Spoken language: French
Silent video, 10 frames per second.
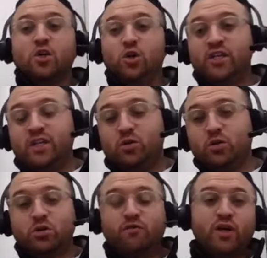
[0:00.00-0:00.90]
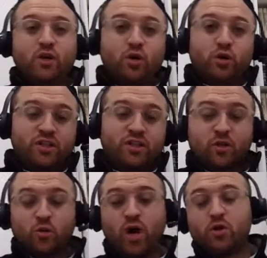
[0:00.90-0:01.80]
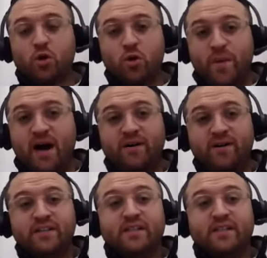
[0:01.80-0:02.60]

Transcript: Le kidouche se fait que dans un endroit de repas.